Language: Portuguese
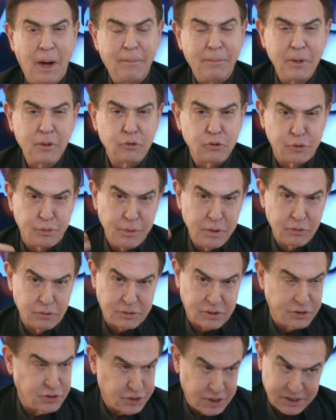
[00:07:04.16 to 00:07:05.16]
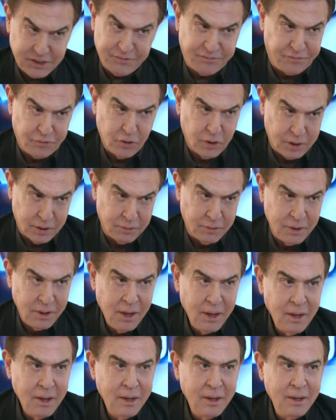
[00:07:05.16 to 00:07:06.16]
amigos meus que já se foram,
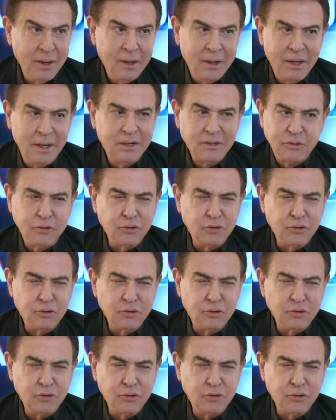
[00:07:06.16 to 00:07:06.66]
eles